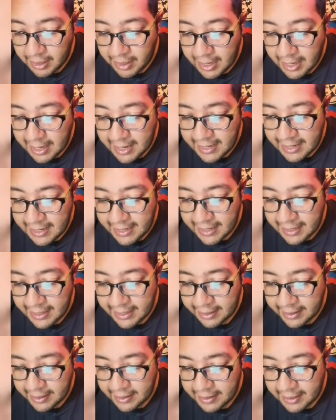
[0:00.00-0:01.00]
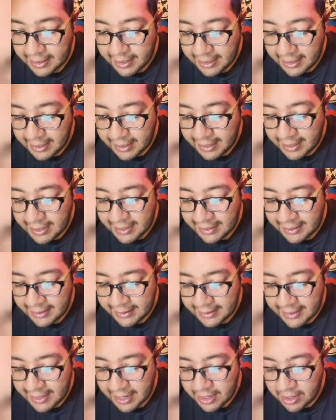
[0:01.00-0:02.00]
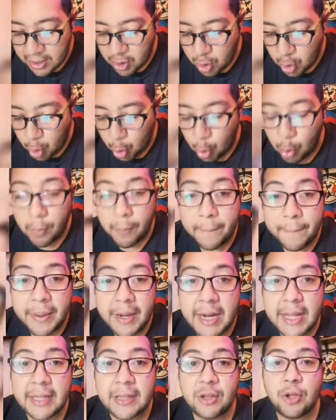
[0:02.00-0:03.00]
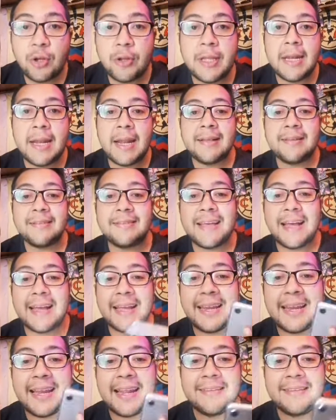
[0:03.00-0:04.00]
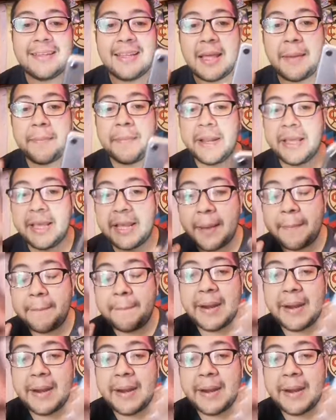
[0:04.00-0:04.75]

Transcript: a leer el calendario completo de las Águilas del la América